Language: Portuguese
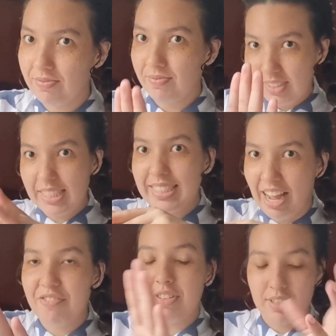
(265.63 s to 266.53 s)
Que
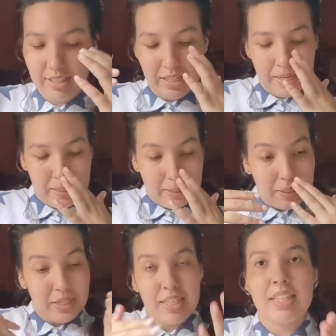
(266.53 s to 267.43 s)
navio.
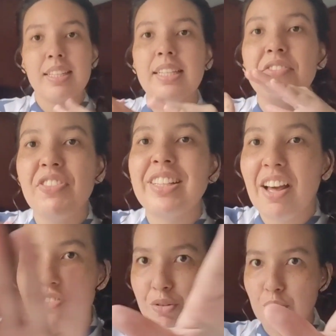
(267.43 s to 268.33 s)
Que enfim,
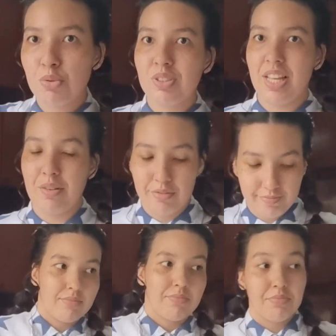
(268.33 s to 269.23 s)
navio, cruzeiro.
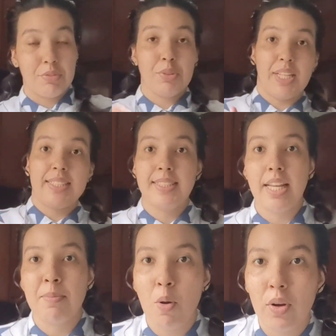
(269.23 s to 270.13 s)
Não sei se seria
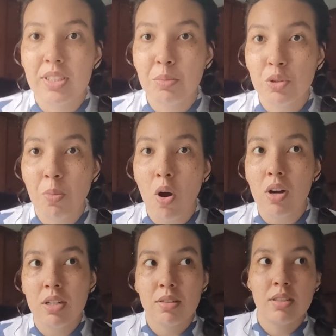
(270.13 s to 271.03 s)
uma coisa muito boa,
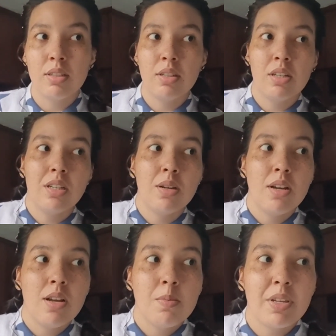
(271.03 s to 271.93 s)

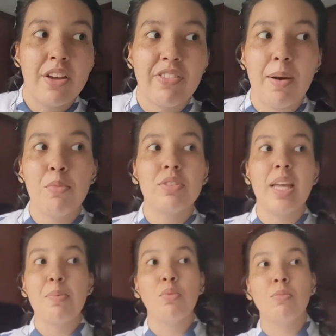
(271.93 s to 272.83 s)
que ia ficar muito
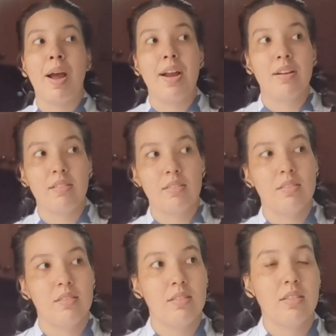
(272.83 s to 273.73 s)
tempo no mar.
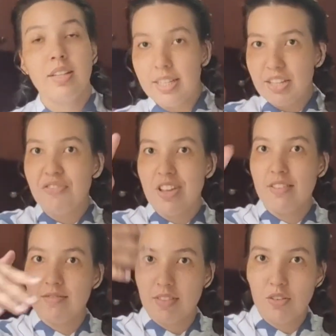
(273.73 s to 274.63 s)
Enfim,
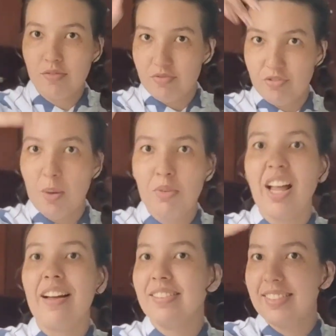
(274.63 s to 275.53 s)
vamos
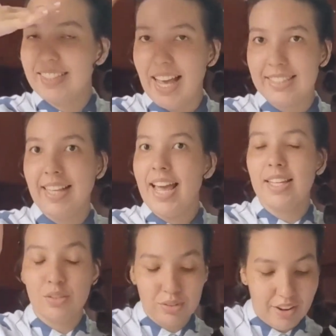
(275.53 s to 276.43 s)
lá, esquece, é
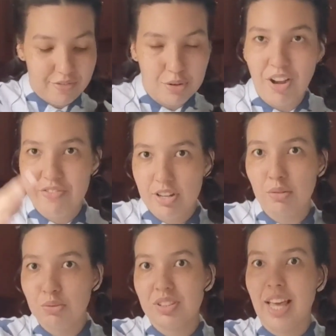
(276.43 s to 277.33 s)
isso, navio, avião,
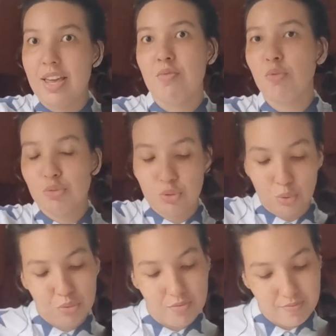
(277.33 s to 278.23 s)
não sei, o mundo todo.